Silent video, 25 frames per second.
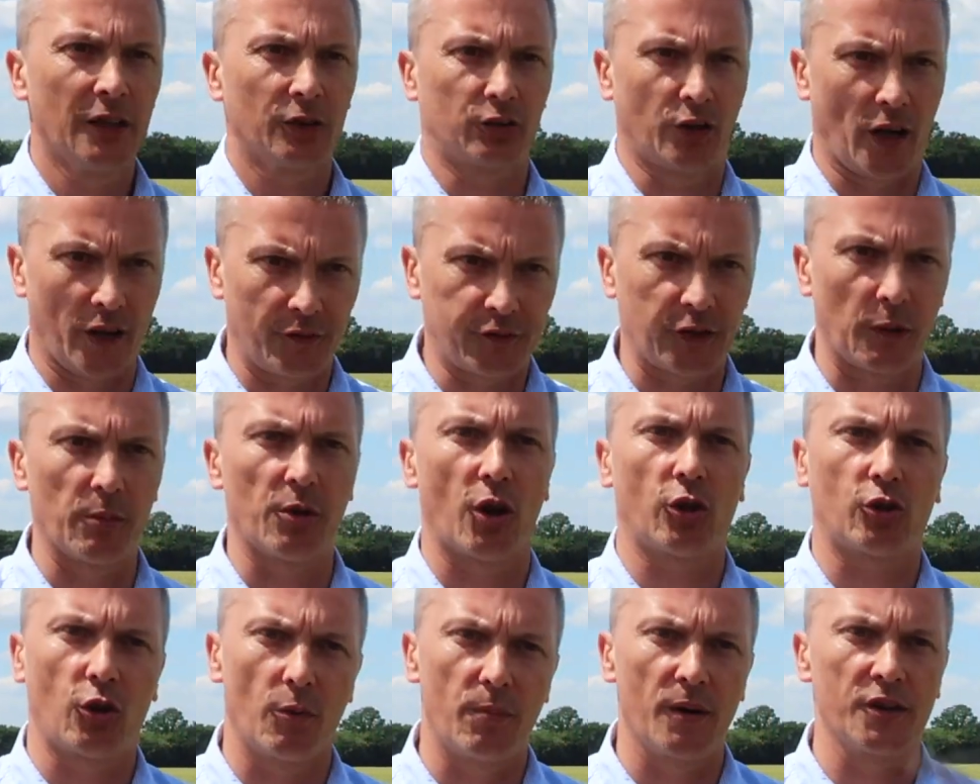której w tym
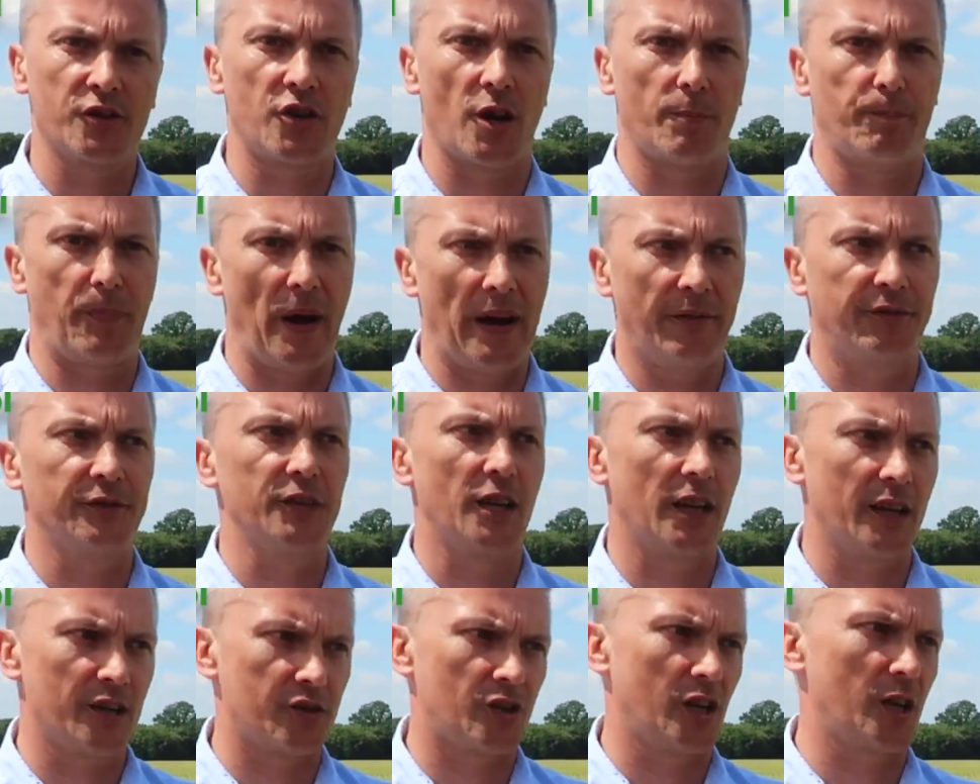roku będzie
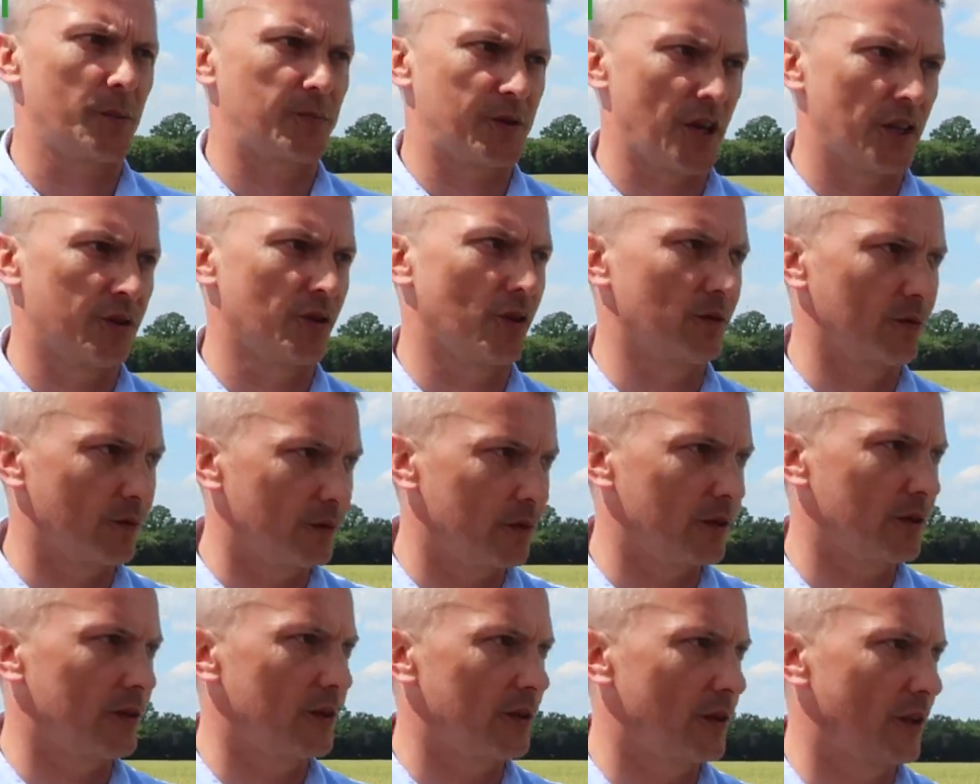pewnie, jeżeli przejdą
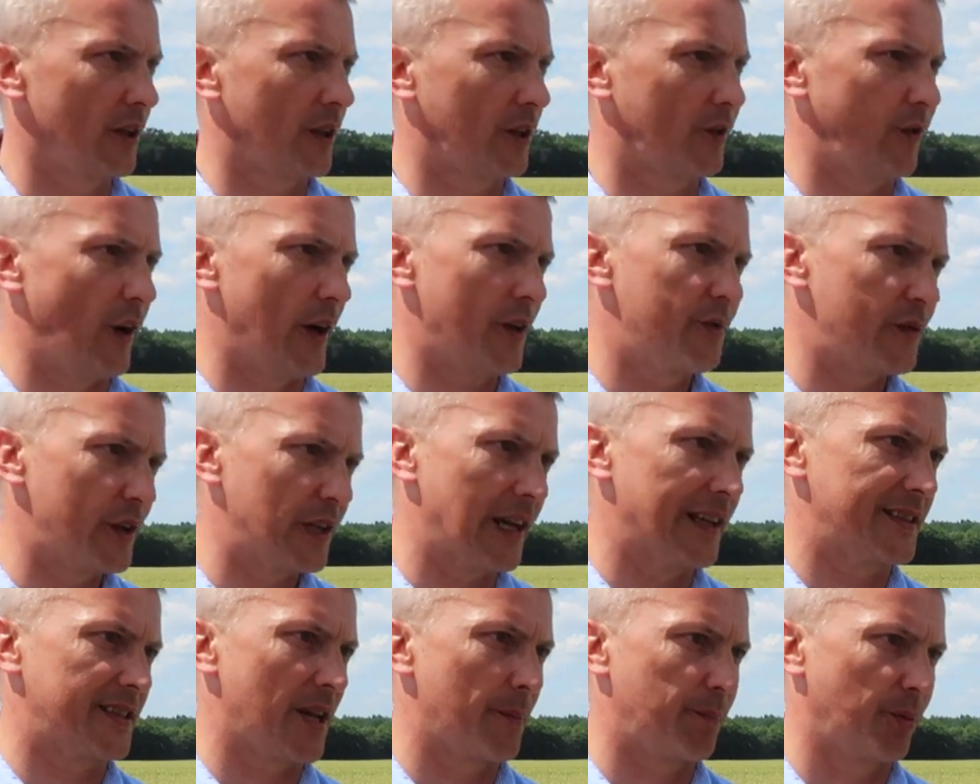e,
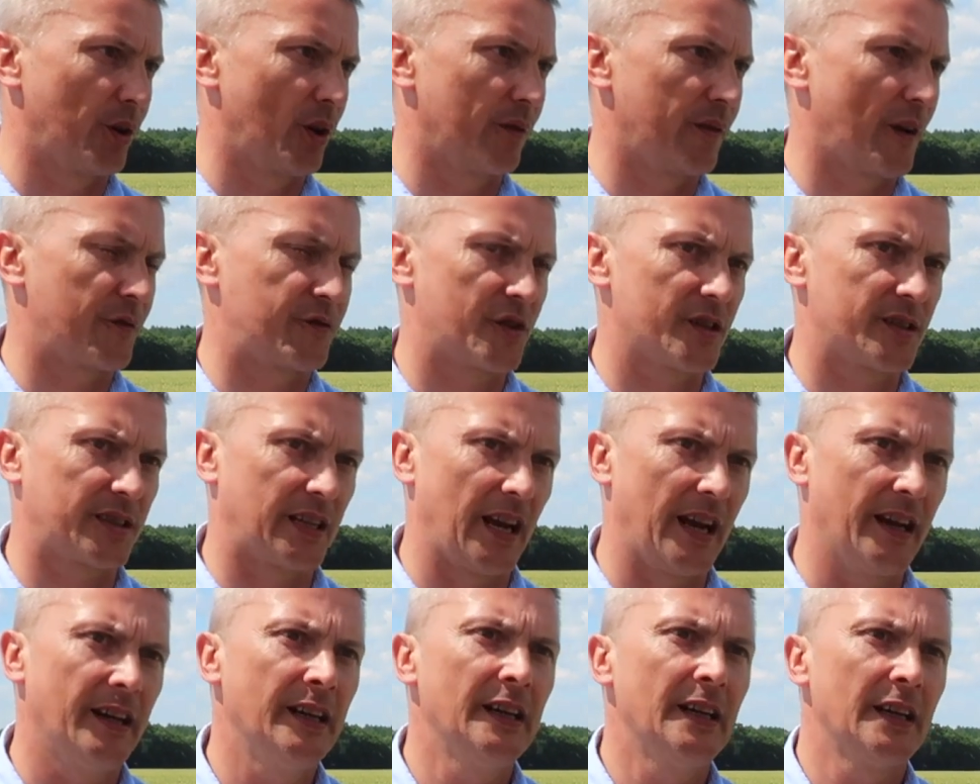kwalifikacje polowe,
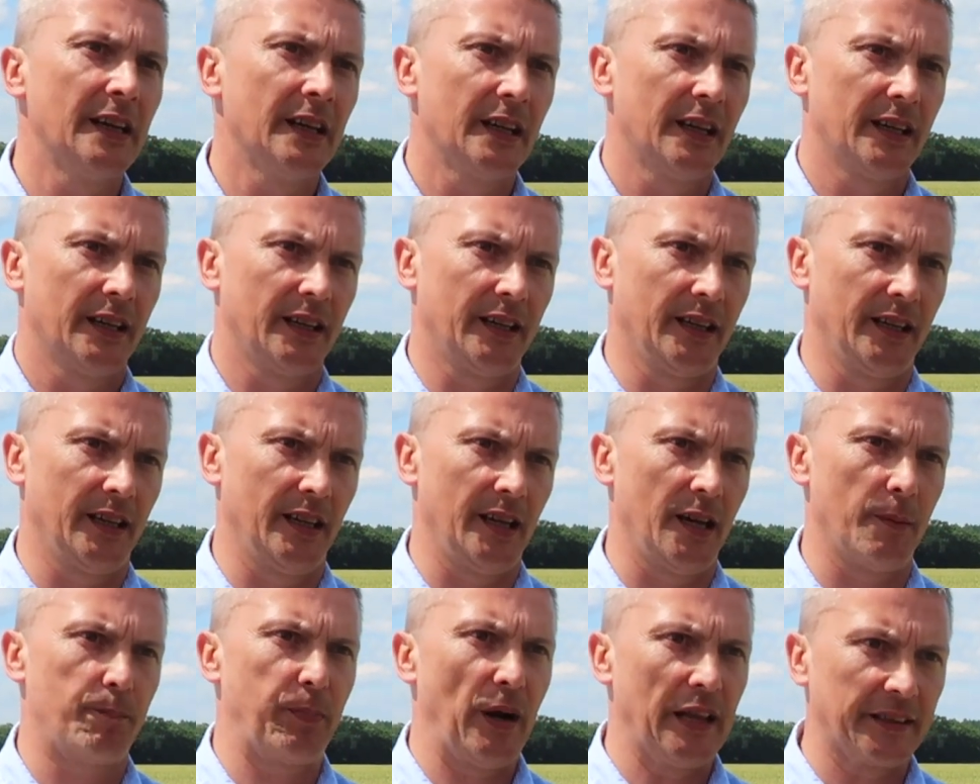wszystkie
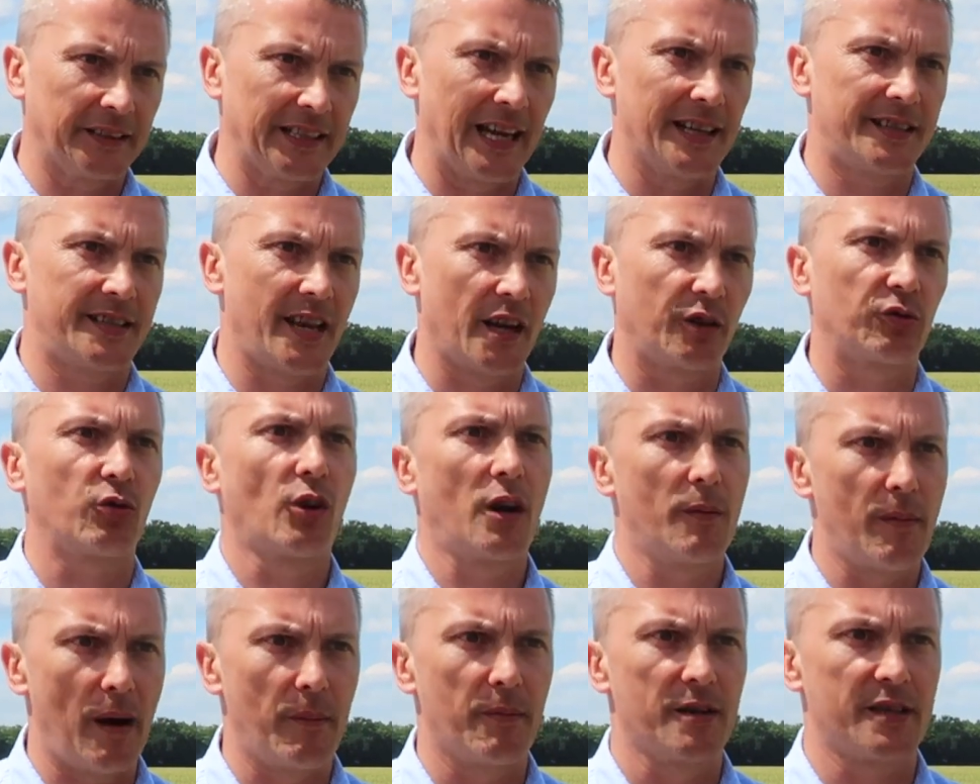e, plantacje,
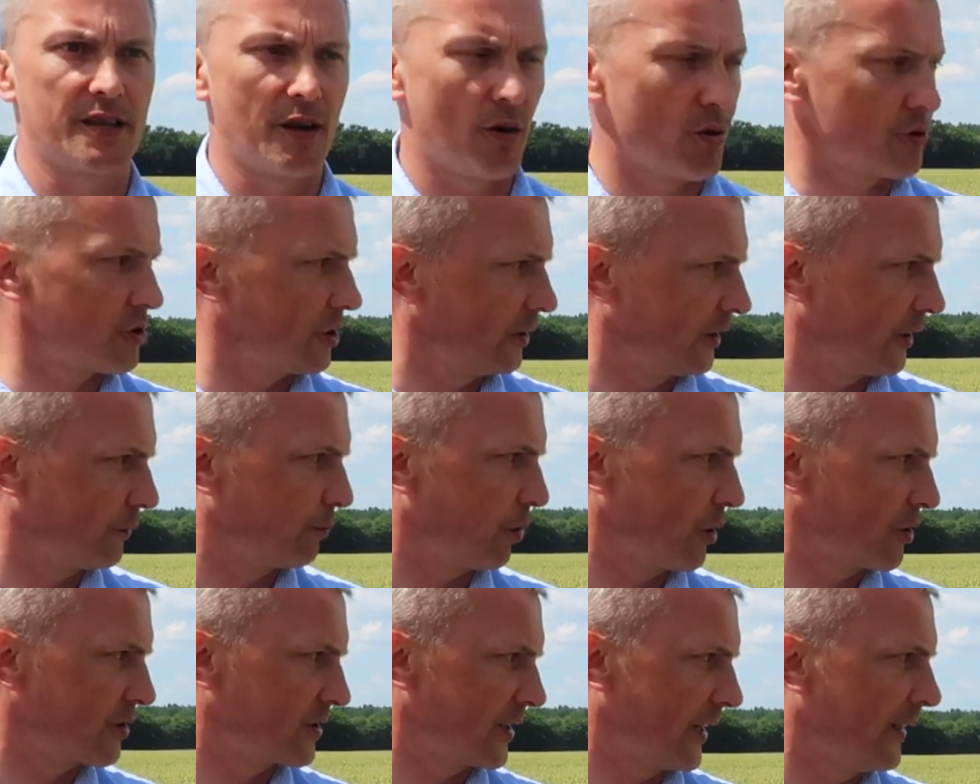które mamy założone w
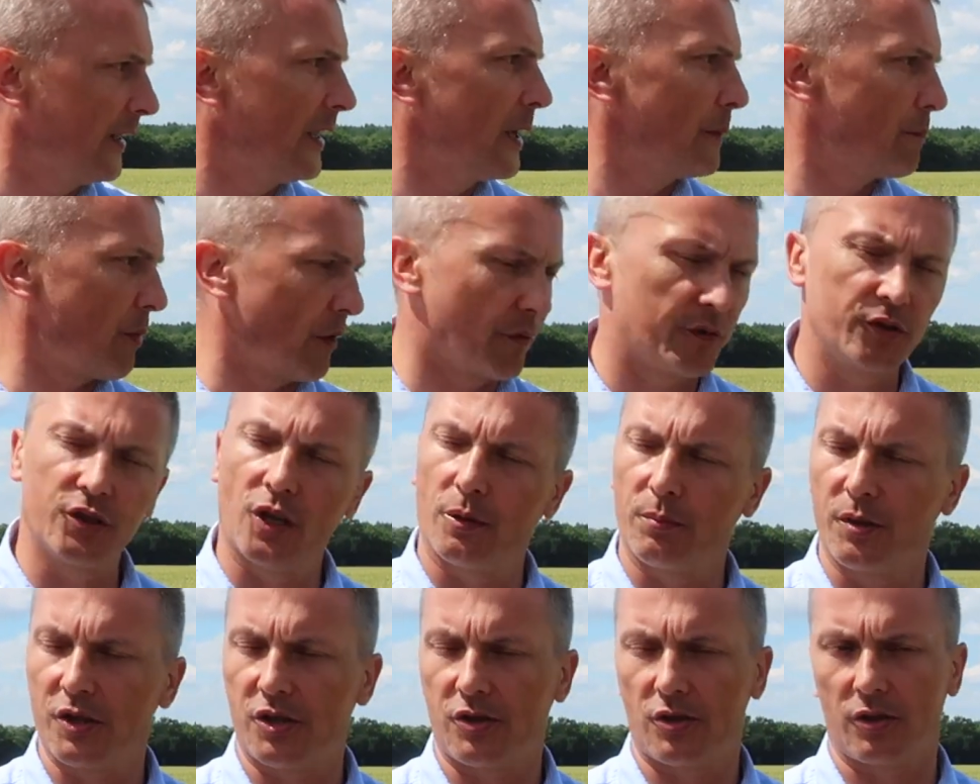Polsce,
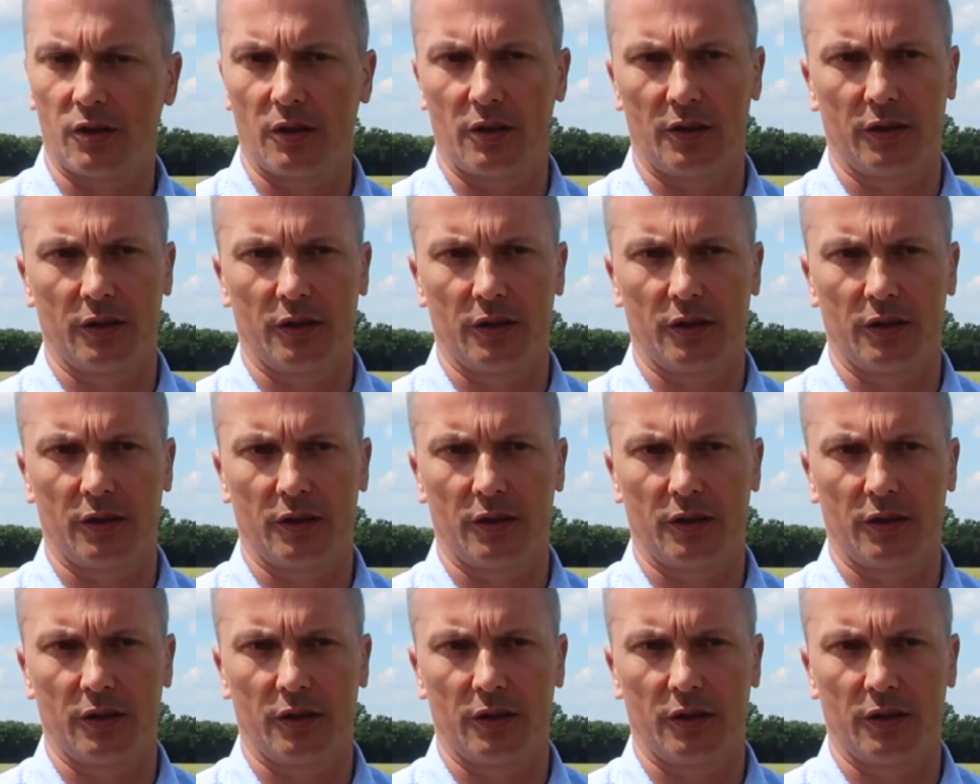powinno być